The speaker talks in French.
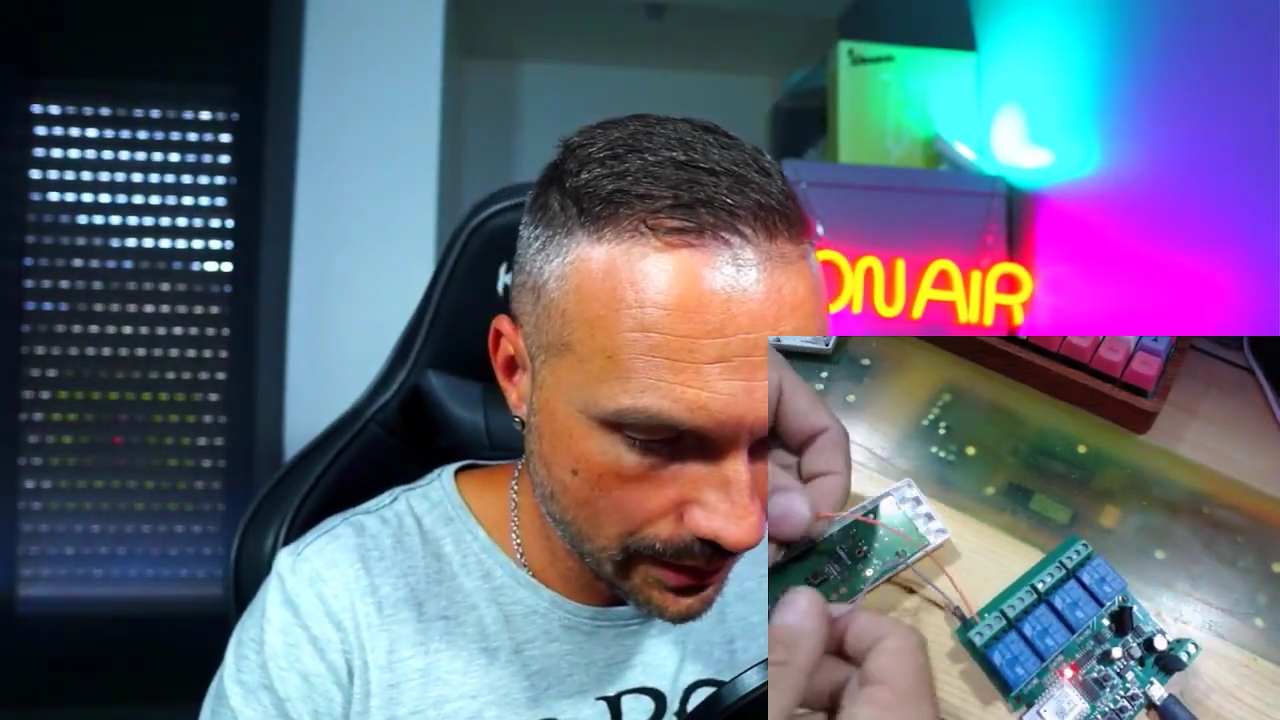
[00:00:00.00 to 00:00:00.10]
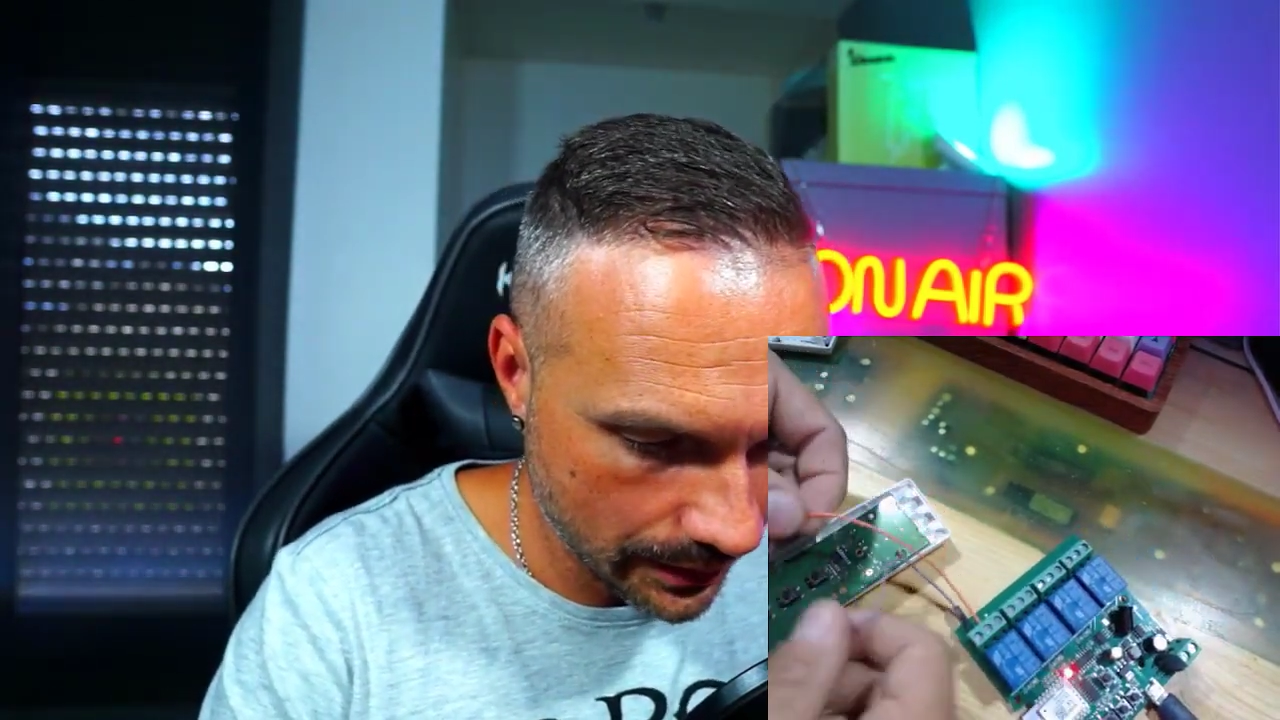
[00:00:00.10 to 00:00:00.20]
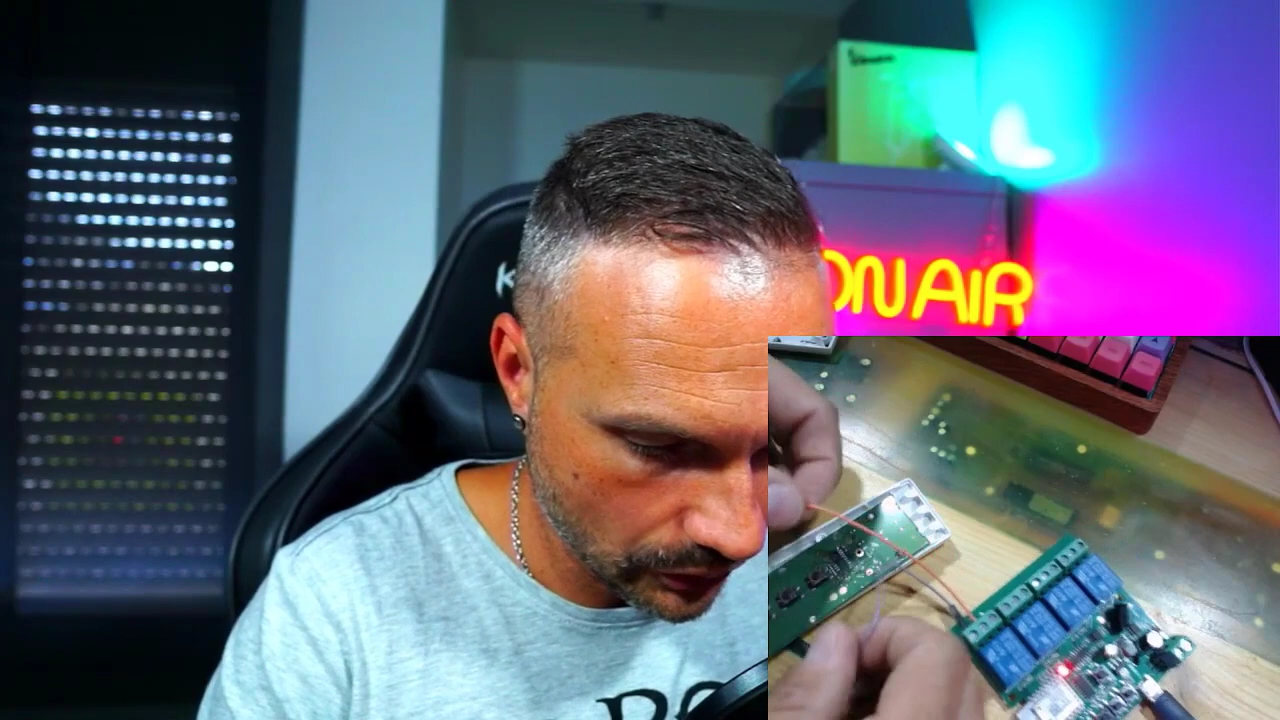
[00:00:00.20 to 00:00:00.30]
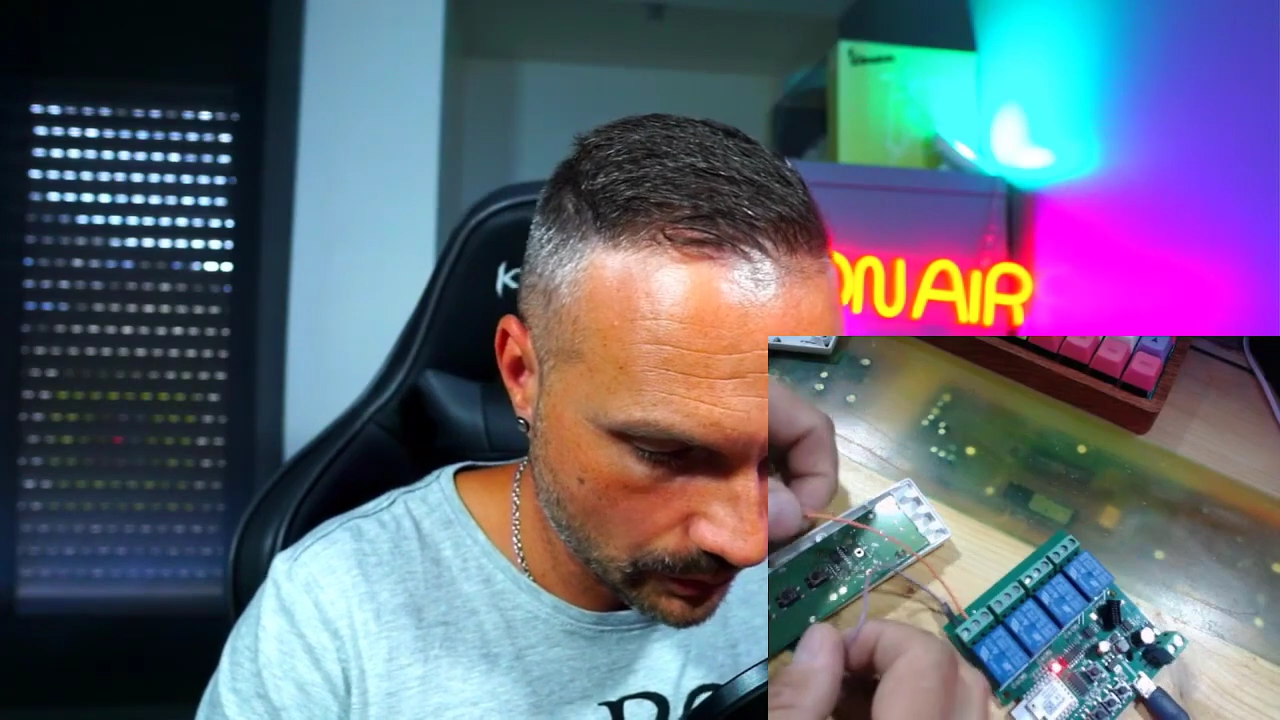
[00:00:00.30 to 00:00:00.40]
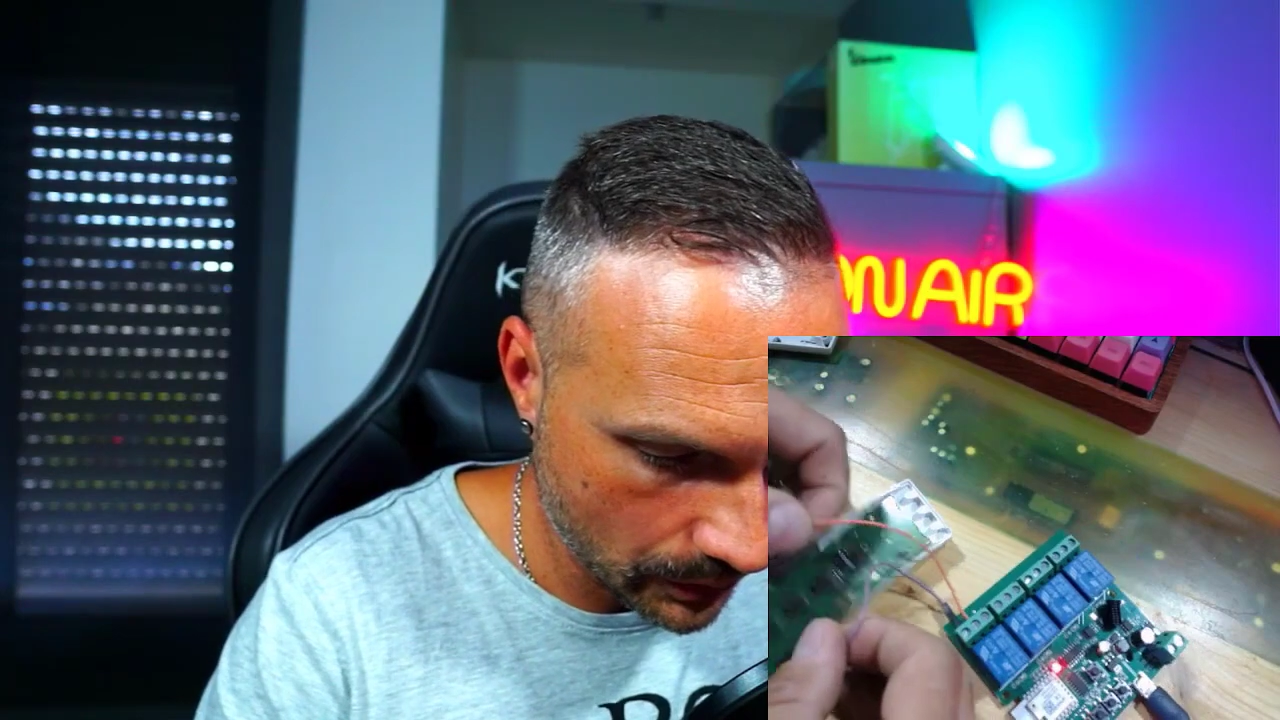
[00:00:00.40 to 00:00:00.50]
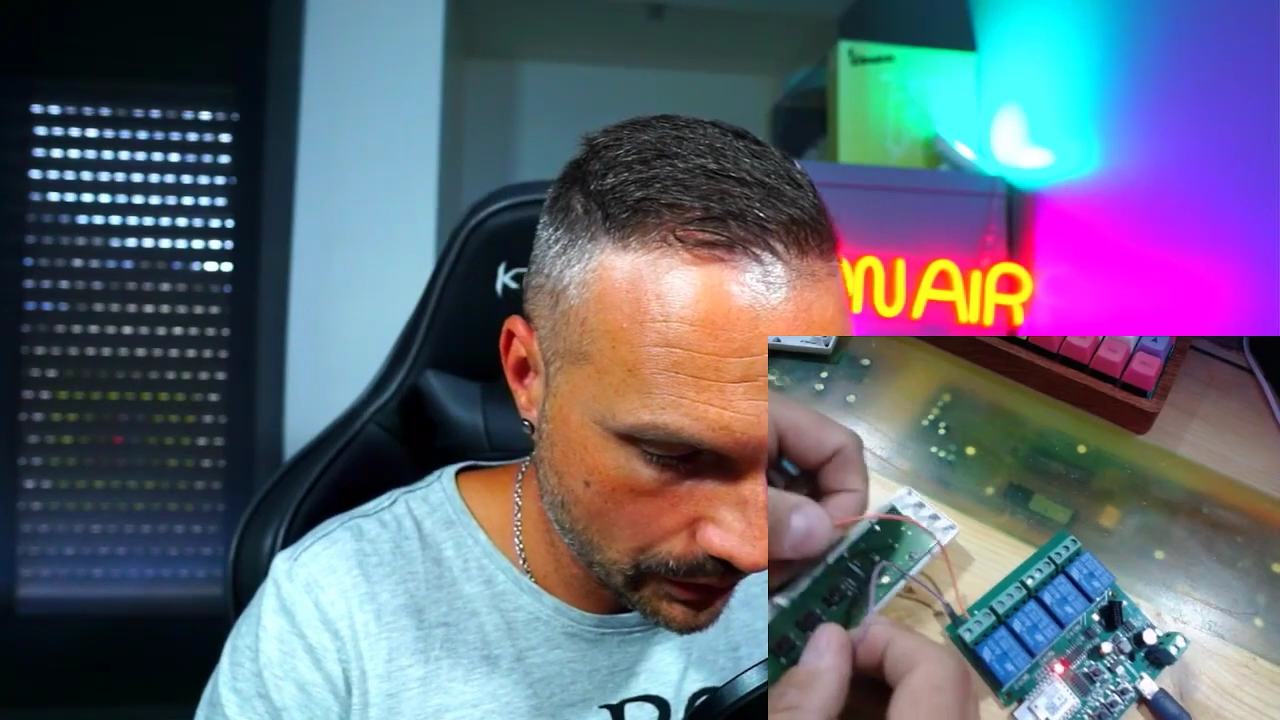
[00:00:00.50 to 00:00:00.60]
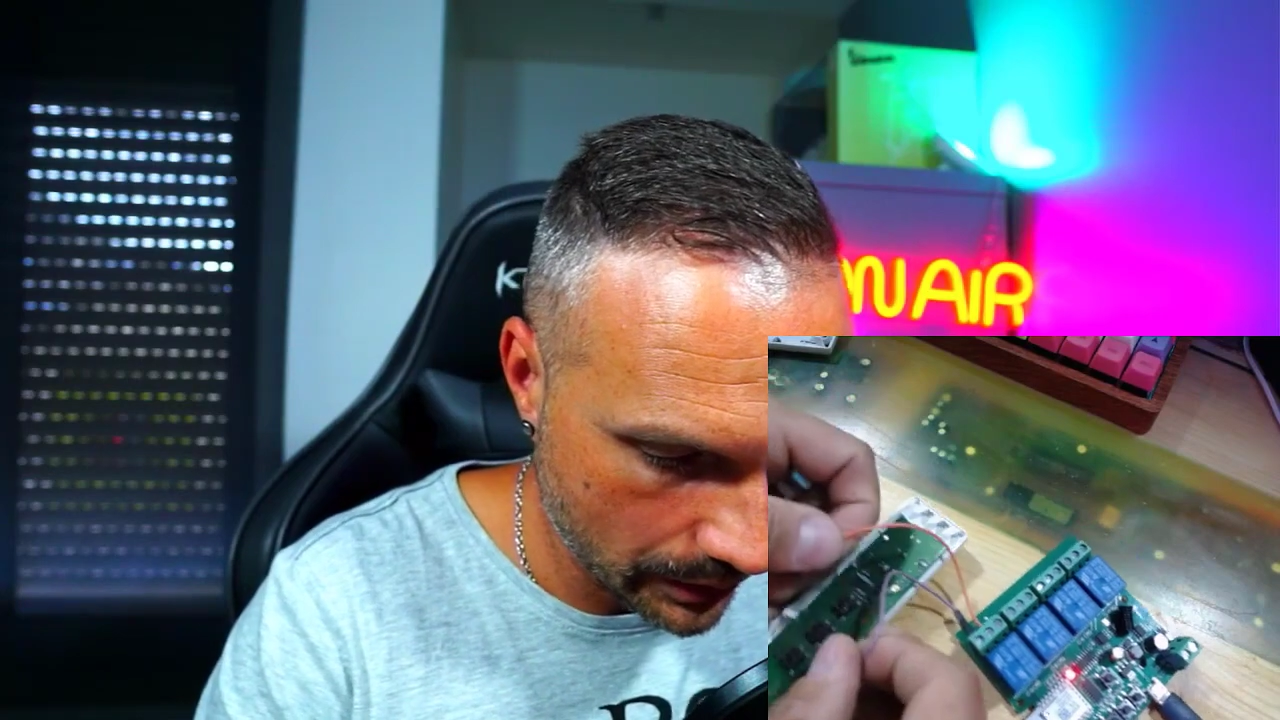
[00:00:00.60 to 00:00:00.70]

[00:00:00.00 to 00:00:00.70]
est en mode